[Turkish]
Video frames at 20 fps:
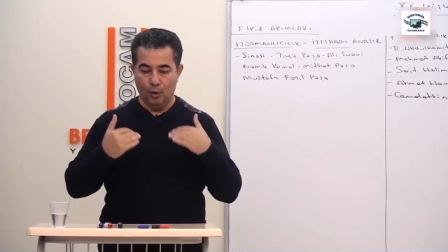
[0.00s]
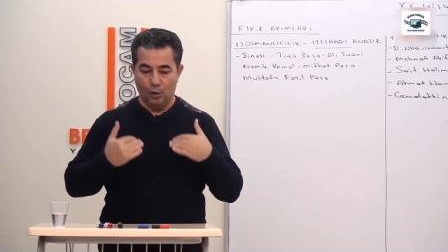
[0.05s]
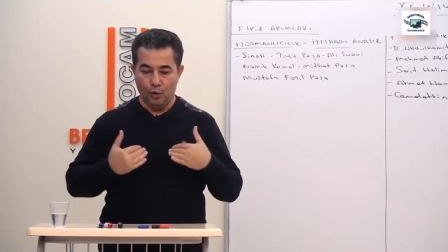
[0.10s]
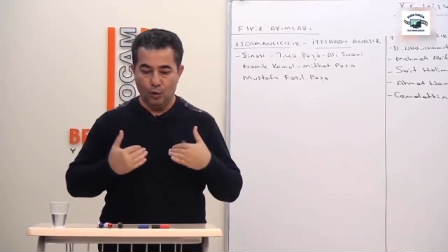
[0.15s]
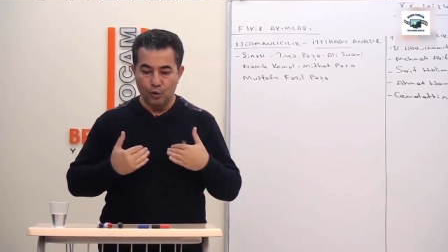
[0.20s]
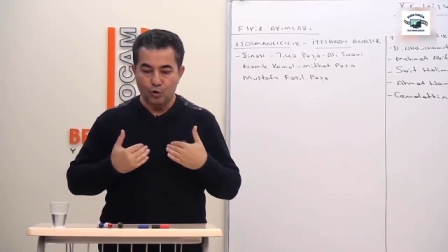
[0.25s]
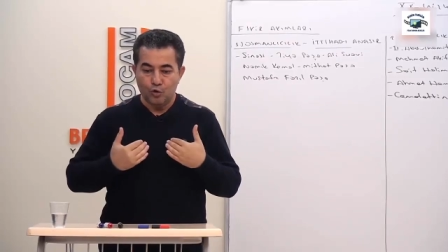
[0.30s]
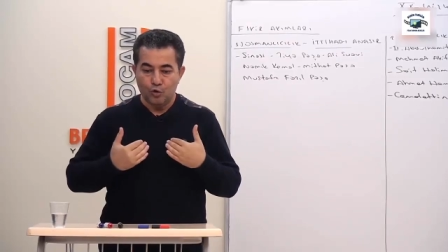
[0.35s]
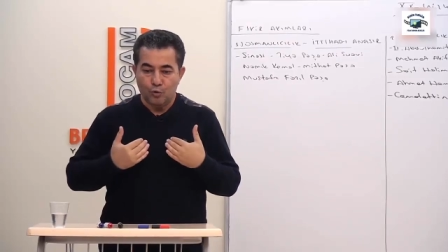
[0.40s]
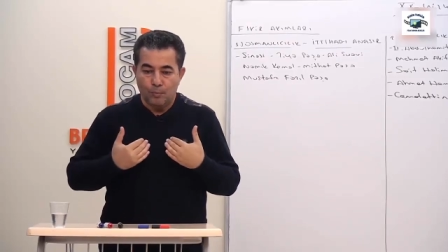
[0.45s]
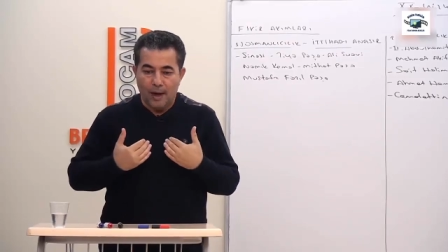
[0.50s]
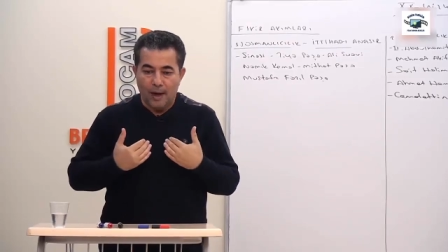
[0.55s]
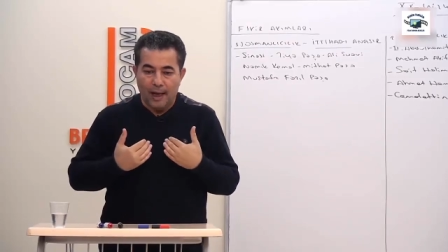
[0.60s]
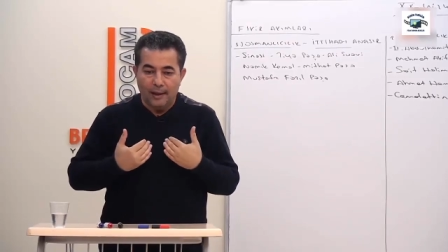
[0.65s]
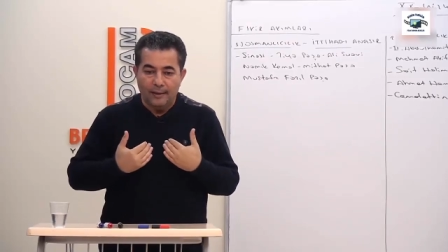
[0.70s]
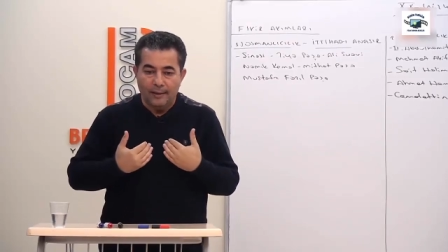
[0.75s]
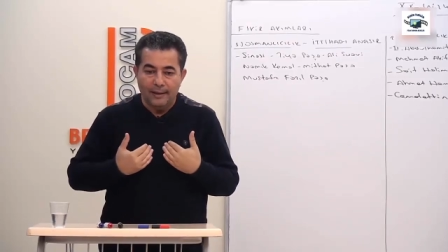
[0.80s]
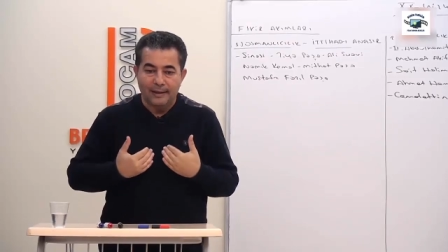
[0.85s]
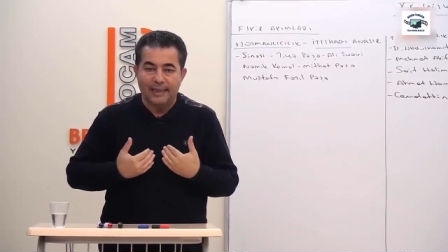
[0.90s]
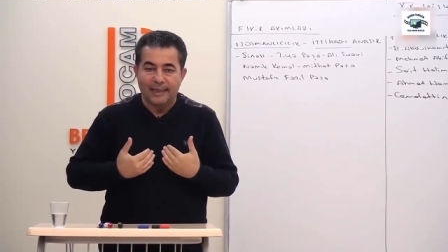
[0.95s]

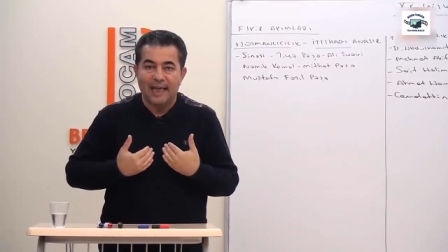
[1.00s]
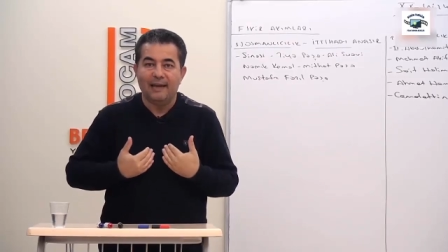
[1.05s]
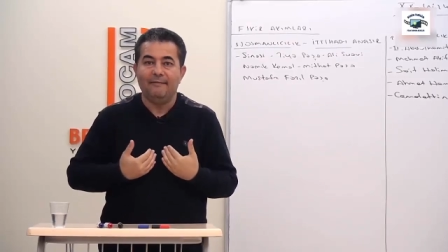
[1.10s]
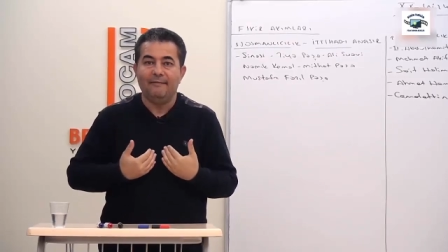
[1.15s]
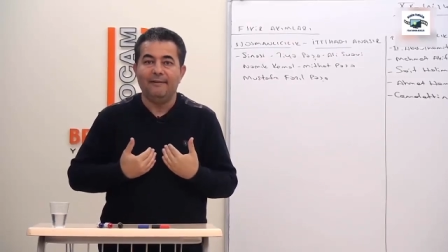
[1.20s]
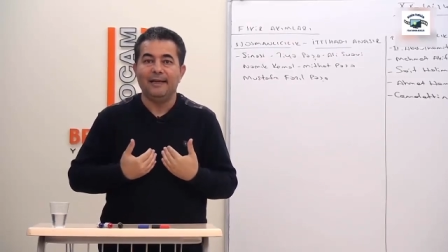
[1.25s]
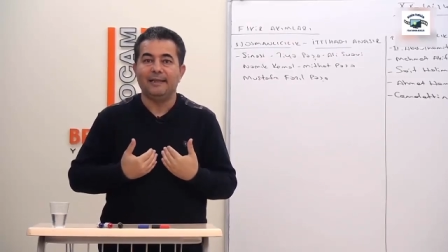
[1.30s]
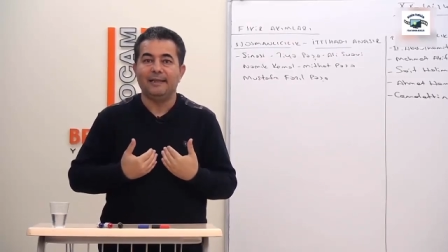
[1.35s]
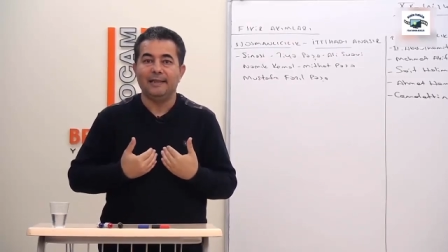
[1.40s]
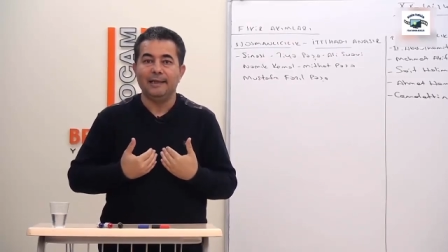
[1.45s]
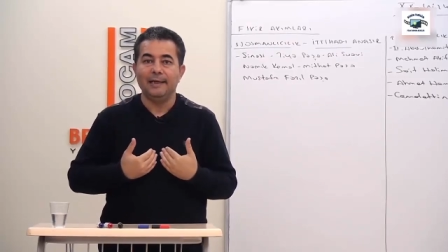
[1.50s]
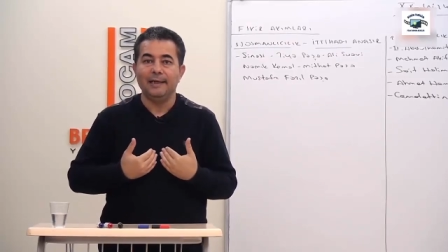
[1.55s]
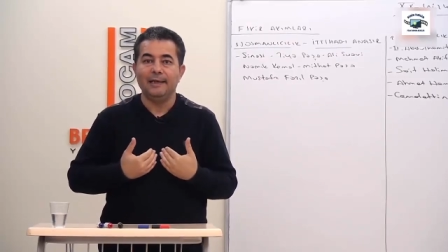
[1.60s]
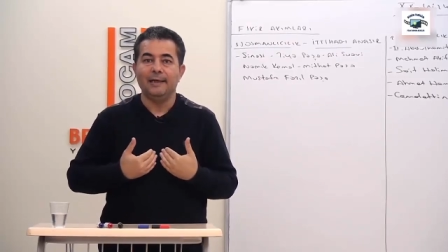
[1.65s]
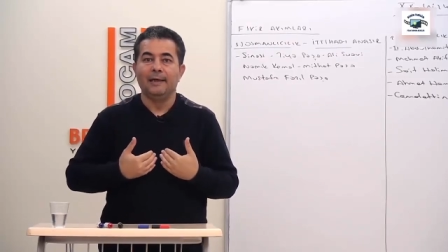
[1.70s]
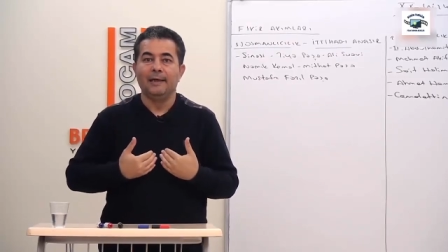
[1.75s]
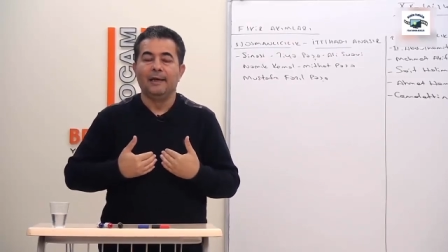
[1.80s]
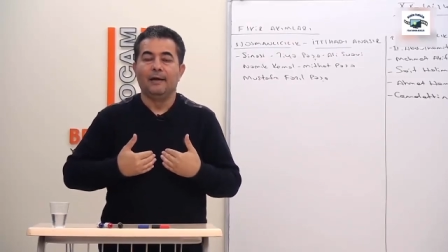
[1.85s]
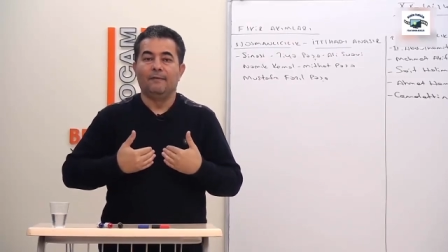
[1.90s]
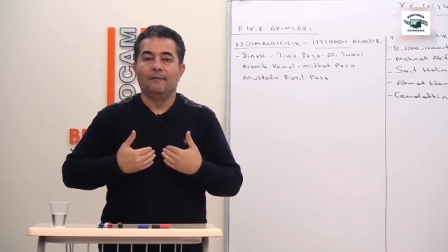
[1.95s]
Osmanlı devleti
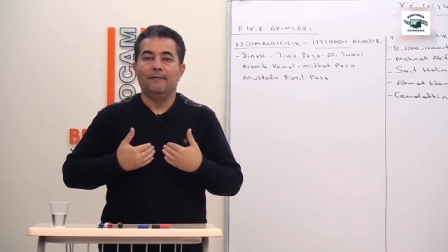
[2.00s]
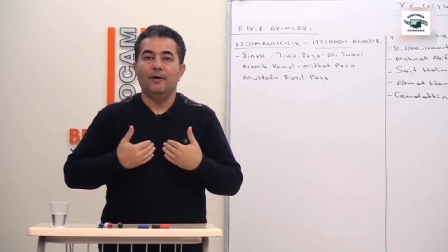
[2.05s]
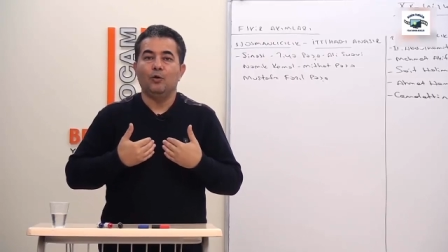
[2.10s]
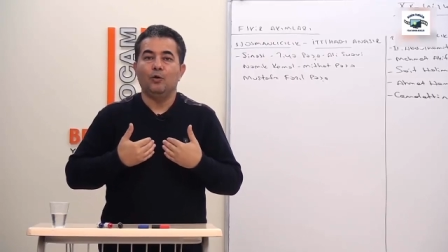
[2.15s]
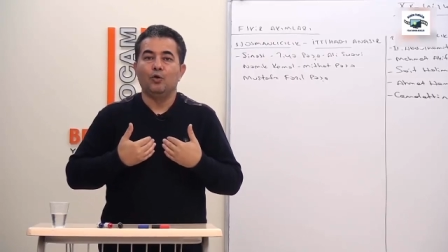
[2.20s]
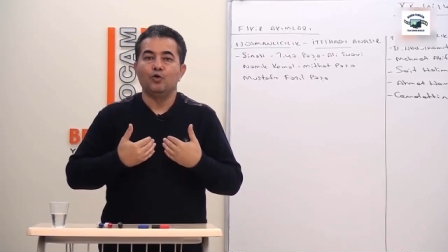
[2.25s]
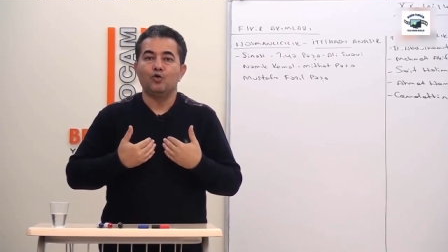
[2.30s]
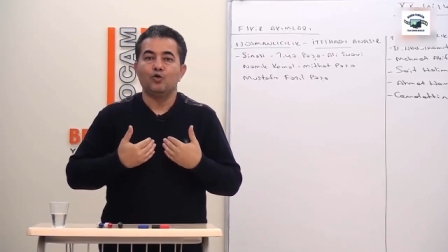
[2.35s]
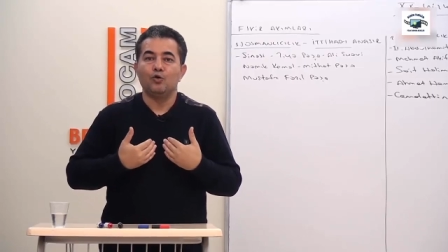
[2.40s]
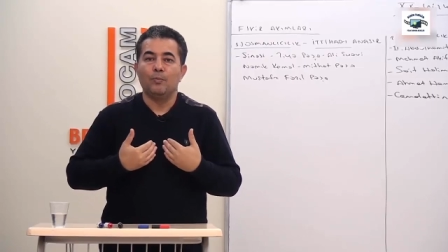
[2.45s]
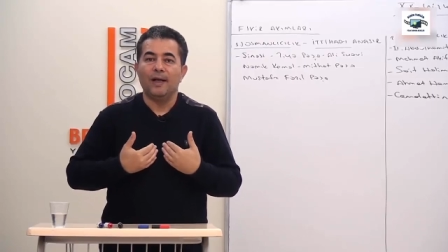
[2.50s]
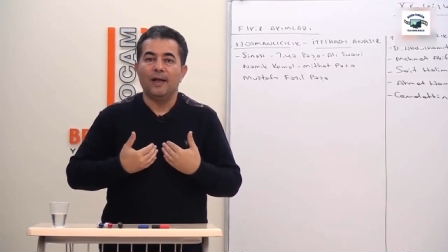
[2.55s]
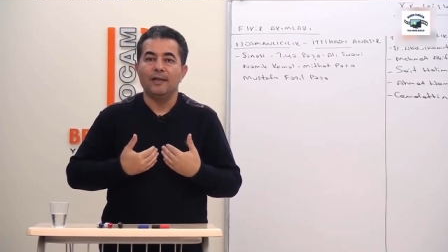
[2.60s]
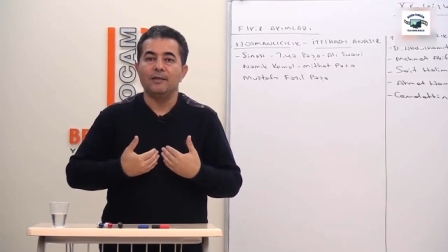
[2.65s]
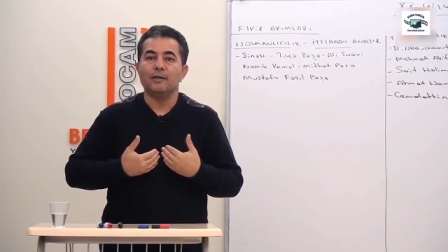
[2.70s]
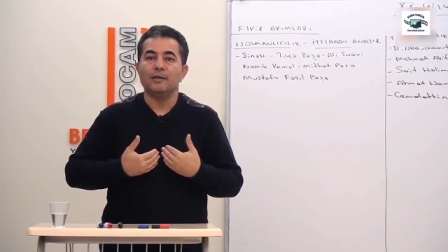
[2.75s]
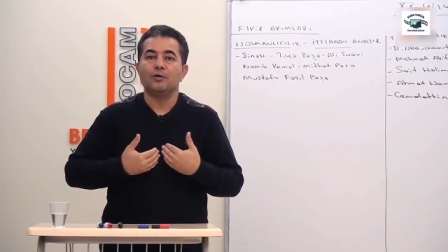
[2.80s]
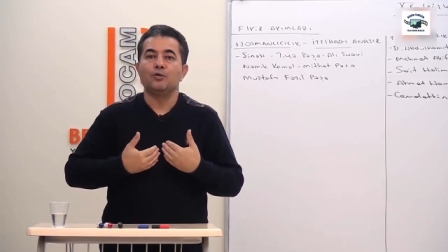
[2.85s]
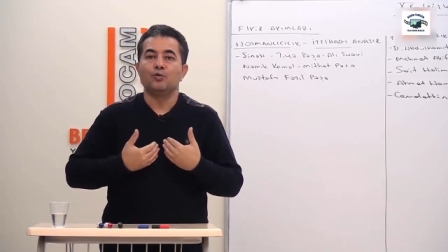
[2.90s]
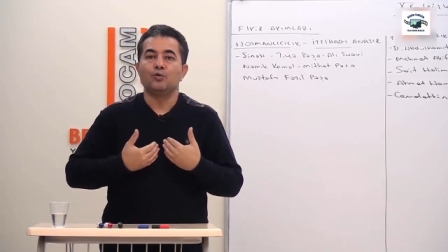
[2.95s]
ve
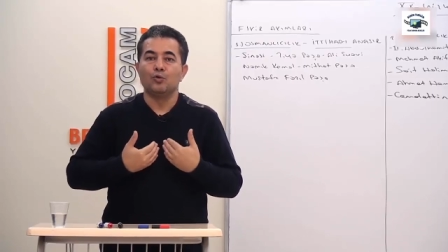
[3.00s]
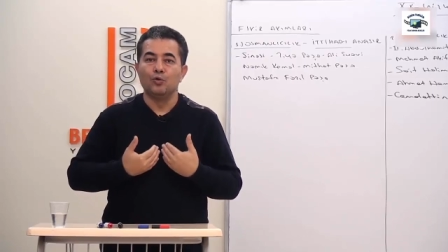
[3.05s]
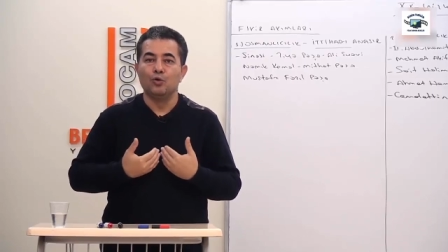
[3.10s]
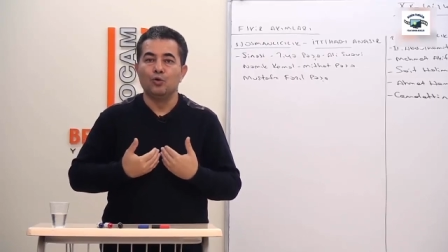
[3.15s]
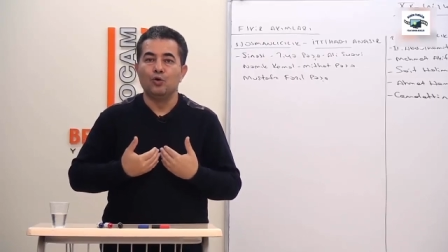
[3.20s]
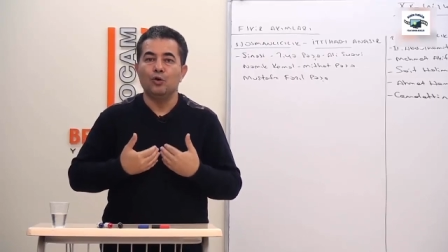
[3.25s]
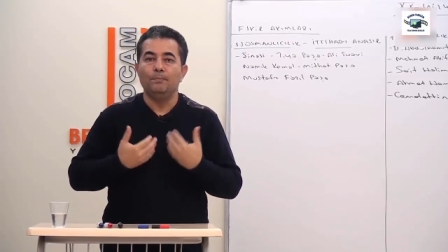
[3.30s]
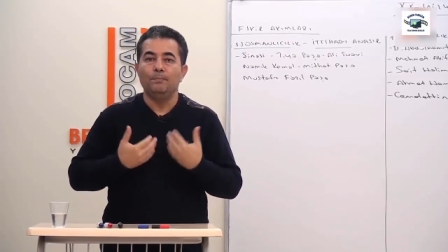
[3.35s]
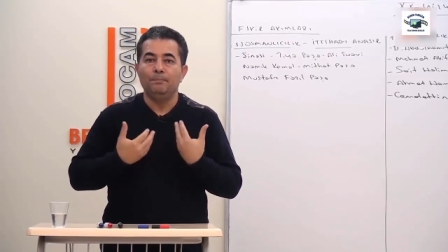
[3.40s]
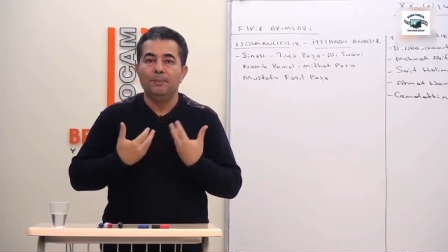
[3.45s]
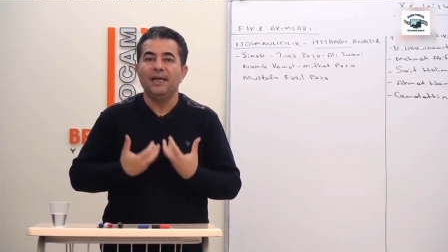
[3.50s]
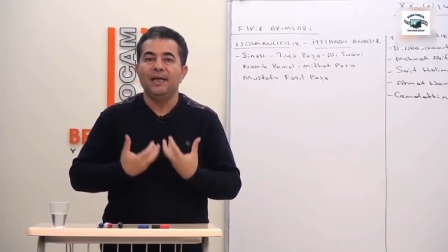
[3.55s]
Osmanlıcık ruhu